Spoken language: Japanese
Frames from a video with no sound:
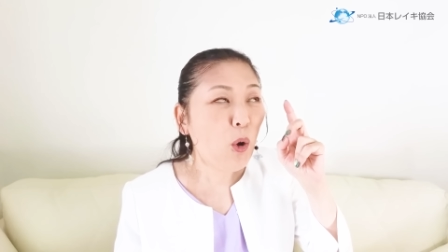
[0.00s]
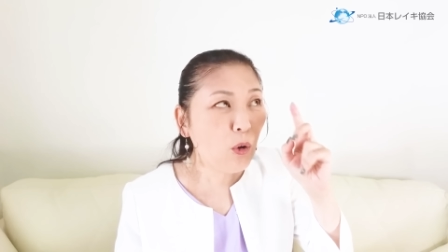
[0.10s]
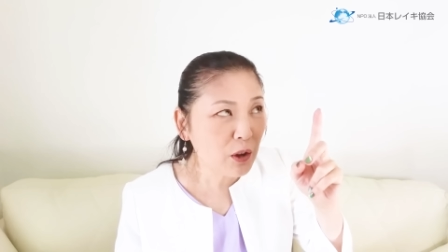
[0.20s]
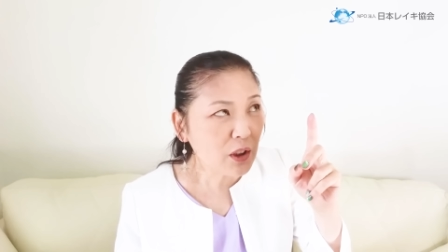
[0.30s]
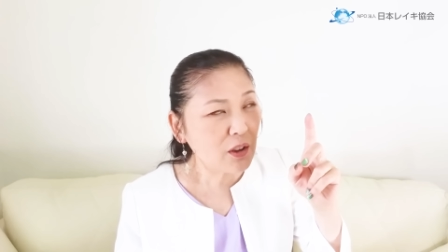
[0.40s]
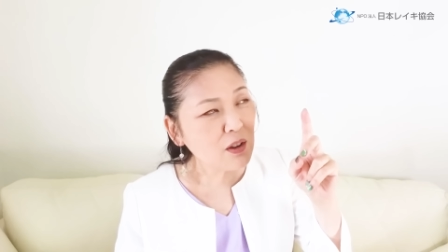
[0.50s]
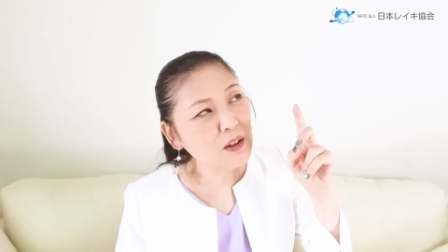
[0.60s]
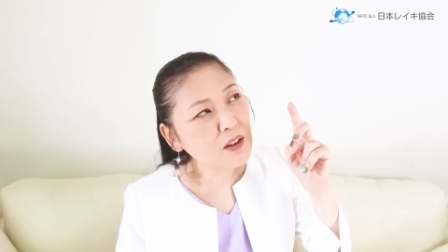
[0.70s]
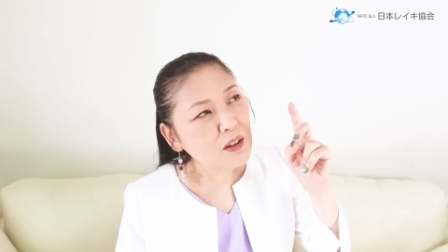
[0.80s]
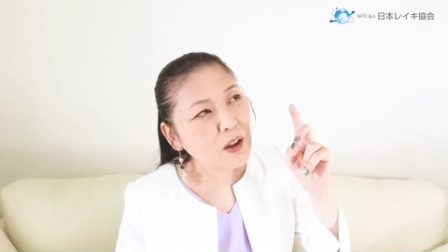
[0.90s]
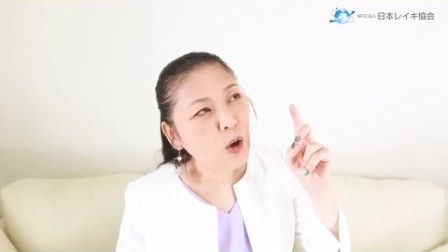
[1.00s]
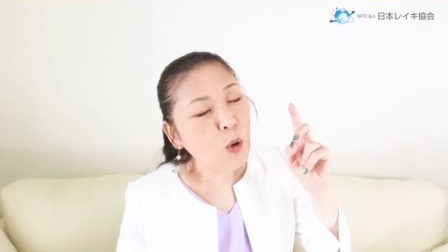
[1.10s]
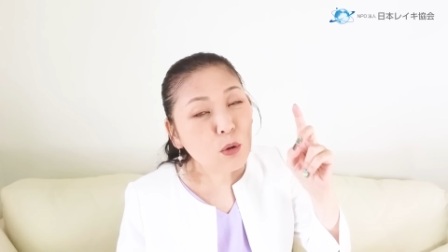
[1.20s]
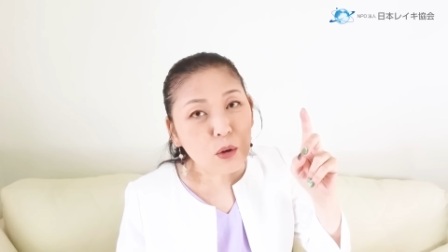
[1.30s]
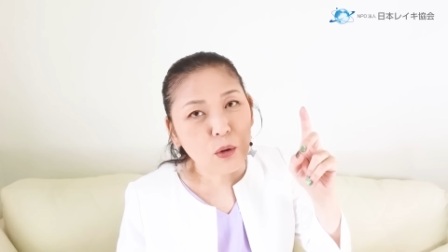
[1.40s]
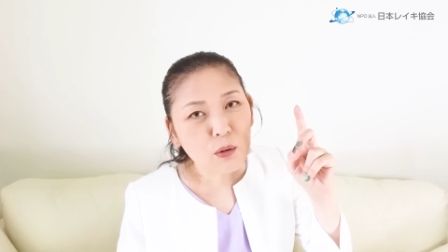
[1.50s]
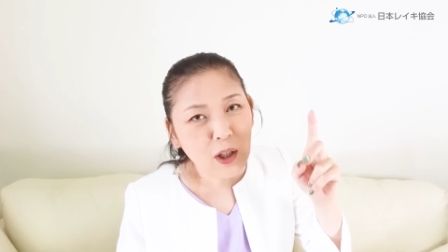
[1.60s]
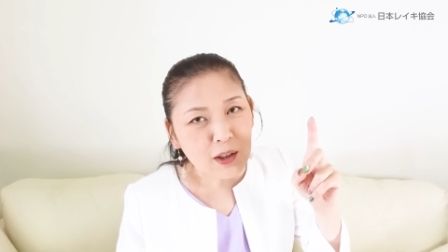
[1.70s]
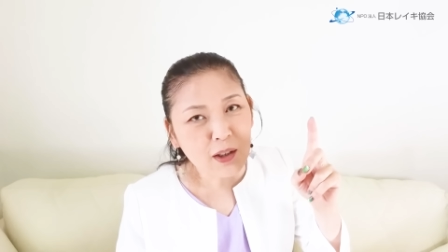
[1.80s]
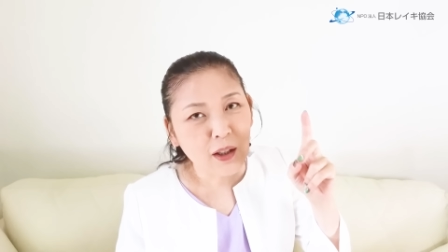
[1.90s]
本質、本当
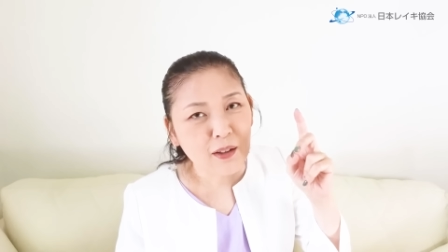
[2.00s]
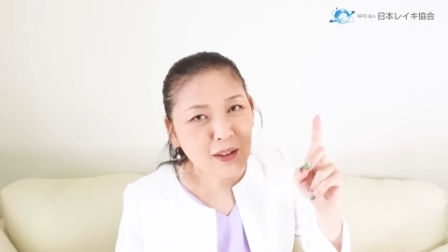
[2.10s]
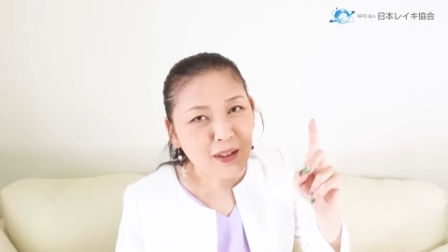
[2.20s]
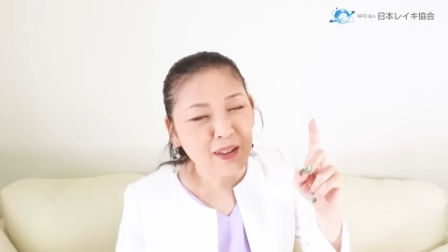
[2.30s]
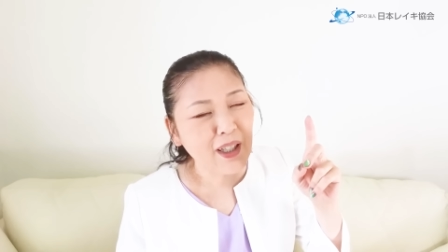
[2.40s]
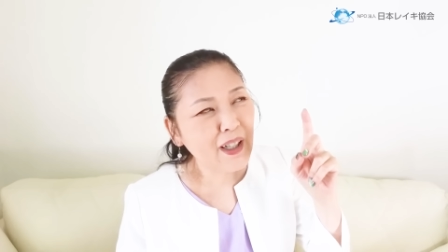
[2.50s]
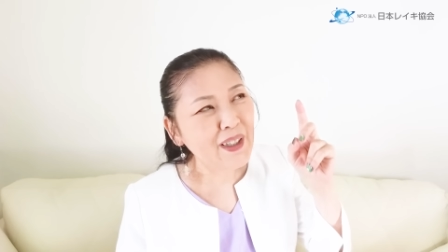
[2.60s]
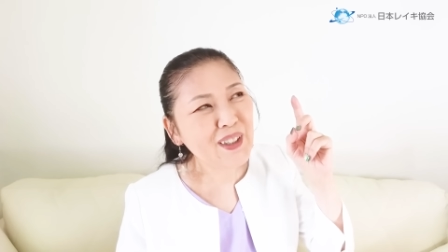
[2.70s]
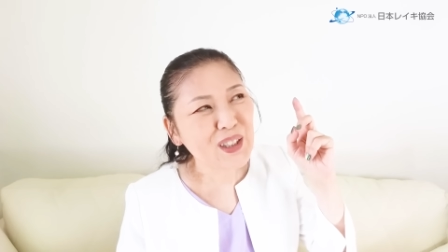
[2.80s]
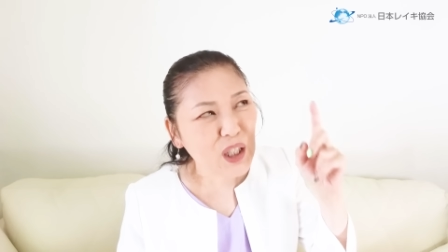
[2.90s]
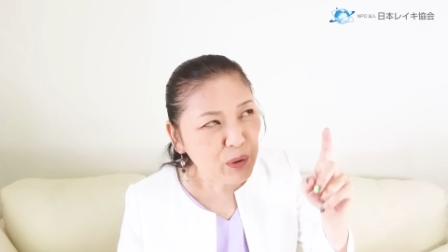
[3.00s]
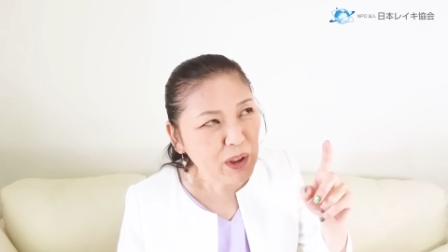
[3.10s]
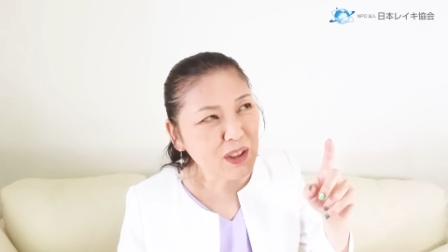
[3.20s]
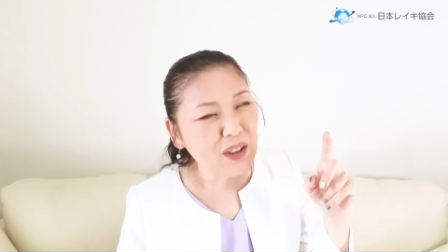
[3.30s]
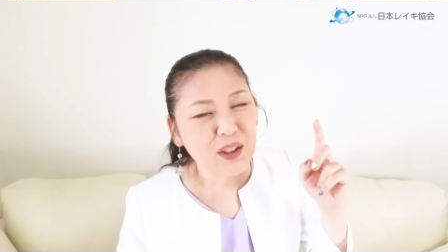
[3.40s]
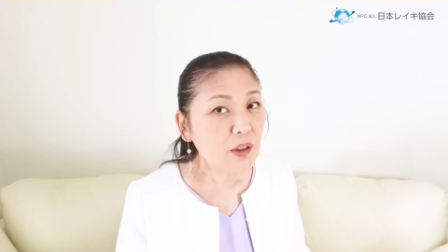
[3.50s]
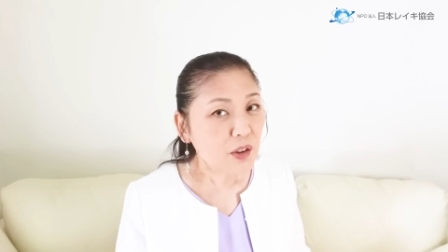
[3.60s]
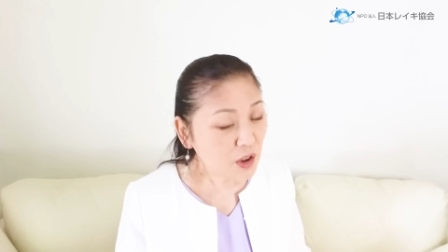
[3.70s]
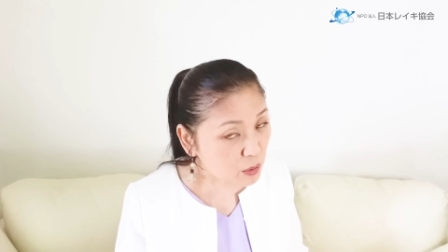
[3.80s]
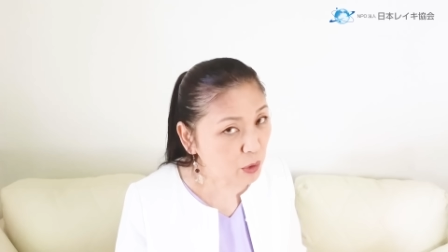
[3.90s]
のあなた、真が、魂、
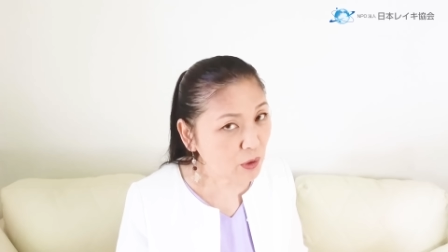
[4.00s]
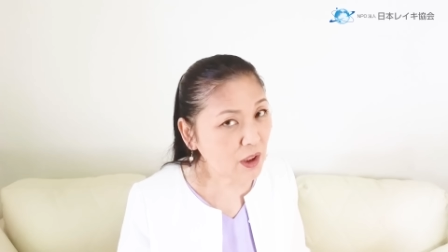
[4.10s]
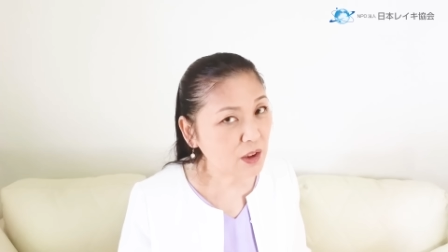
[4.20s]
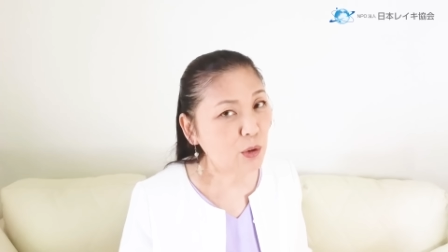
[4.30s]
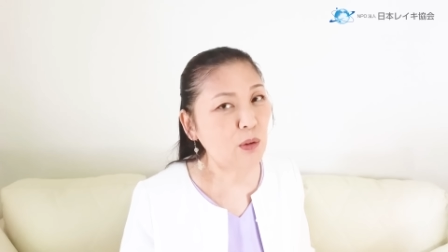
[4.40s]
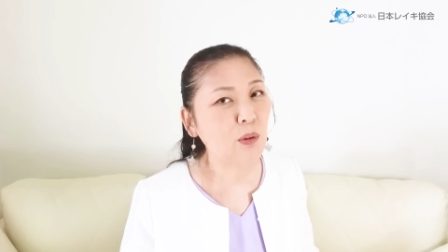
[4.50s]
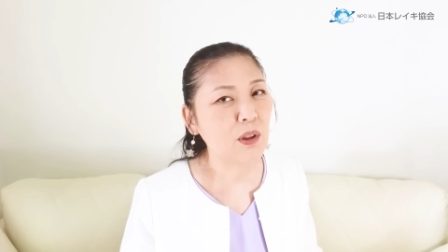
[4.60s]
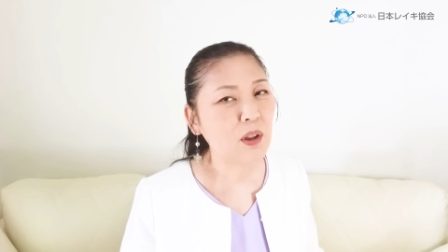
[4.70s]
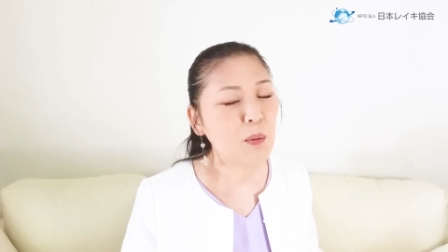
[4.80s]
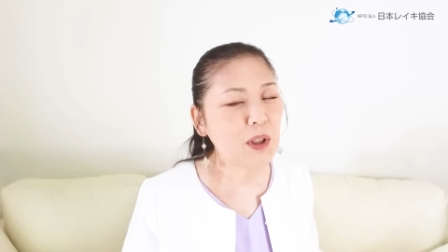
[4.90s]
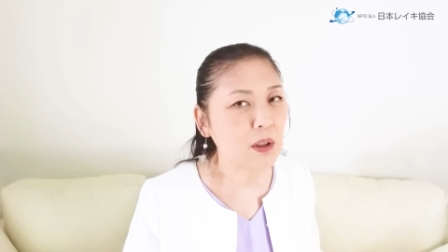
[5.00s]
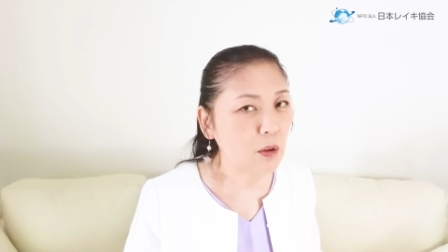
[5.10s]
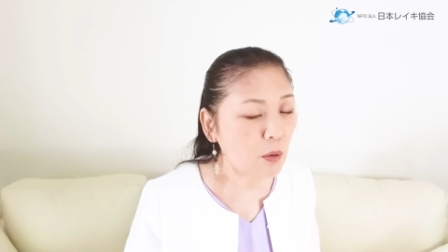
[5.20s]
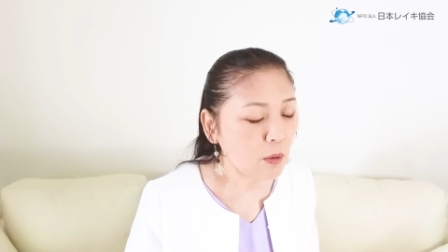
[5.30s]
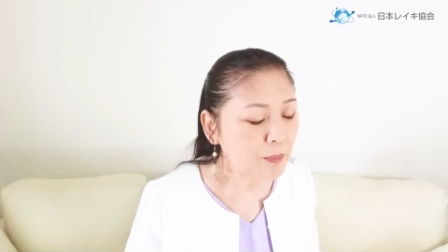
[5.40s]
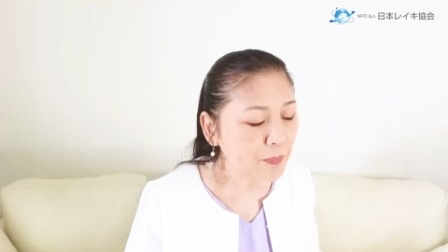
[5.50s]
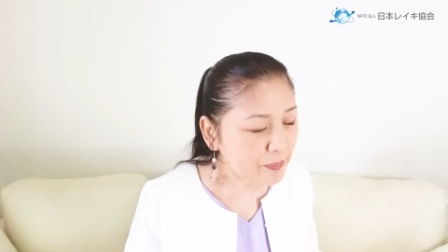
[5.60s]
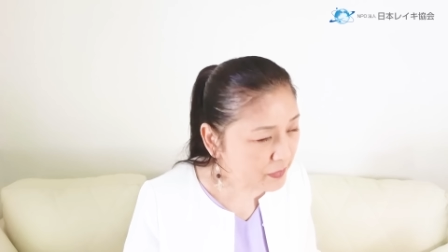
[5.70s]
全部同じことを言ってますけど、